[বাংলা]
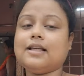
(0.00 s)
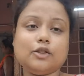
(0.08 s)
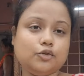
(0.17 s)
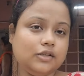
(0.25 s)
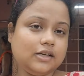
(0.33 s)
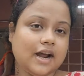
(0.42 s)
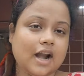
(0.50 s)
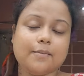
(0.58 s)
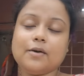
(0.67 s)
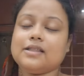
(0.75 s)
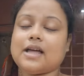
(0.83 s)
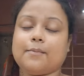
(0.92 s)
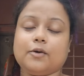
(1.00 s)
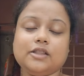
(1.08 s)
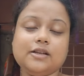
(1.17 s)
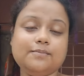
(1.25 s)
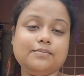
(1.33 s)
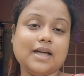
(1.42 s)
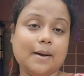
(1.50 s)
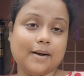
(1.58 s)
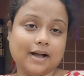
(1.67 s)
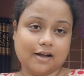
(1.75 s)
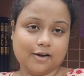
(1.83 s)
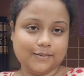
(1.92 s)
দুদিন খারাপ হলে তারপর দিন
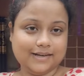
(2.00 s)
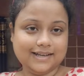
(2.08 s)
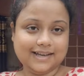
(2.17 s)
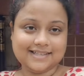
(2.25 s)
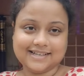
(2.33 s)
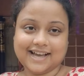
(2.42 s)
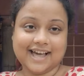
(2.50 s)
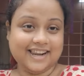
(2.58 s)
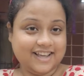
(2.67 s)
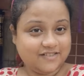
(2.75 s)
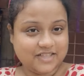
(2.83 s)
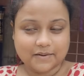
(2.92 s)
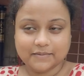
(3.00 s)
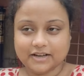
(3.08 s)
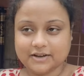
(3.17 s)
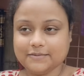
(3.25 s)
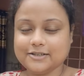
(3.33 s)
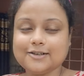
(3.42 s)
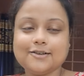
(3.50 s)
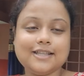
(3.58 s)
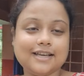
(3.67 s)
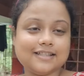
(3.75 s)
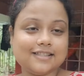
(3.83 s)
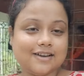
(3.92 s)
ধামাকা হবে ঠিক আছে কালকেও ধামাকা হবে চলো
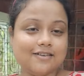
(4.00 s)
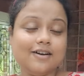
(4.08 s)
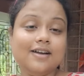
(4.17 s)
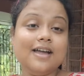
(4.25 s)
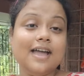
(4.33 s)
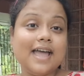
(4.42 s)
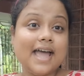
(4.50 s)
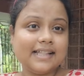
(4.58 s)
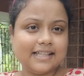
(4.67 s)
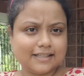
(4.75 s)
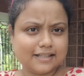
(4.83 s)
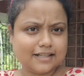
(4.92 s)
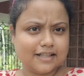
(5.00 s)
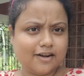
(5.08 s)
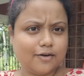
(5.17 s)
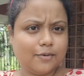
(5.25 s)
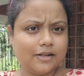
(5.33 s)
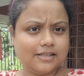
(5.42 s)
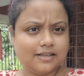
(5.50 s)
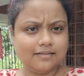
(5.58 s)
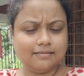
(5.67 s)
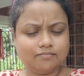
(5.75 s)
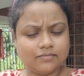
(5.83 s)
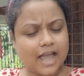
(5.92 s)
দেখতে থাকো এই দেখতে থাকো বলছি
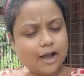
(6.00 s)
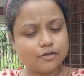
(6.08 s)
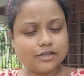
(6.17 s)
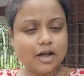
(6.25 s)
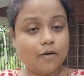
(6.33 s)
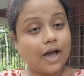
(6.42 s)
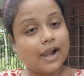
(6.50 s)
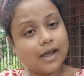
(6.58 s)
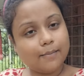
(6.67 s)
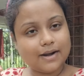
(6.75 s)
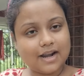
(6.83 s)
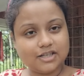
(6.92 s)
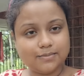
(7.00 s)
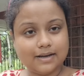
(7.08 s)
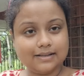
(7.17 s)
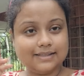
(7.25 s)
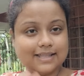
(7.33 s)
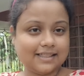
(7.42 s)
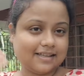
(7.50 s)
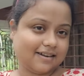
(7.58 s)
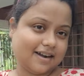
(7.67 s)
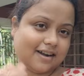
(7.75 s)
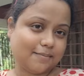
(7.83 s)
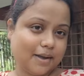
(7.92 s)
এখন যাও কালকে আবার আসবা টাটা
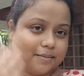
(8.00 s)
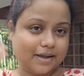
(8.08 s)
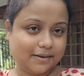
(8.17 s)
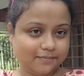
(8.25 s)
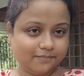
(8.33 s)
টাটা বাই বাই